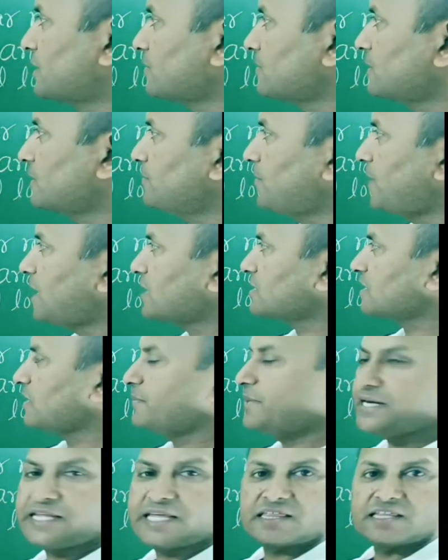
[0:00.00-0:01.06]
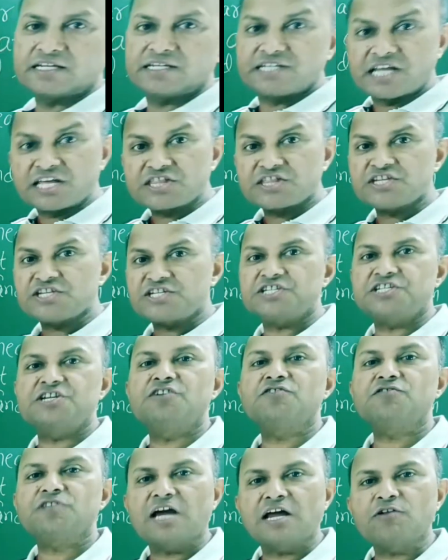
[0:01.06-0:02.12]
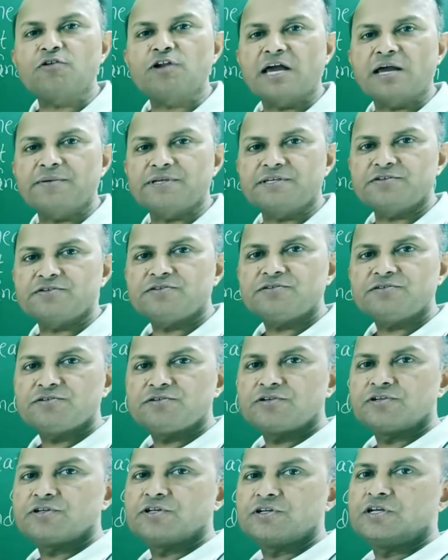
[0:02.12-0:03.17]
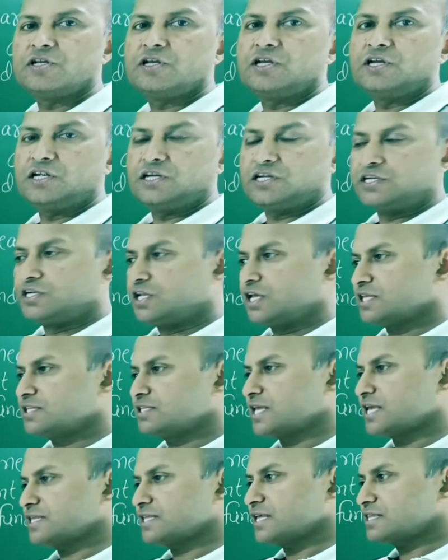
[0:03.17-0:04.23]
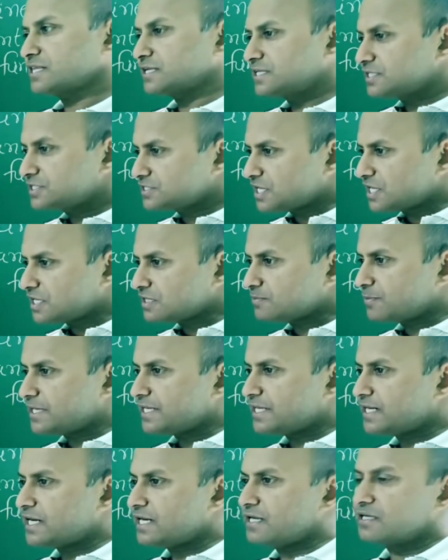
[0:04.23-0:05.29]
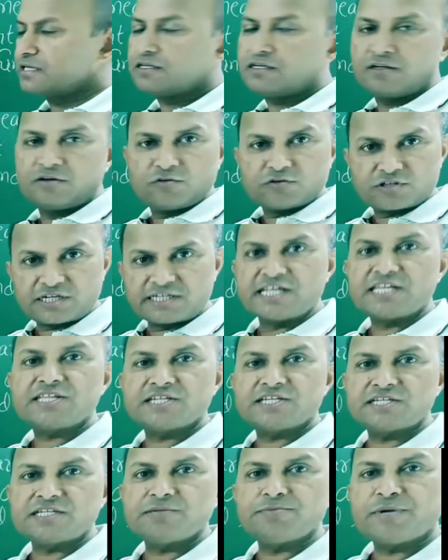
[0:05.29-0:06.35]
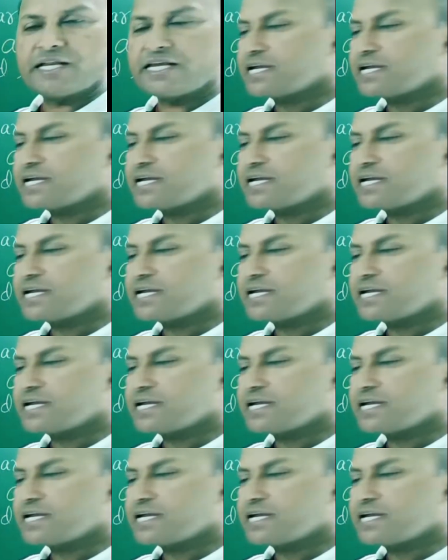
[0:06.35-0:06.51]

मतलब कि मास का वेरिएशन डेंसिटी के अनुसार हो रहा है बच्चों जैसे जैसे डिस्टेंस बढ़ेगा उसका डेंसिटी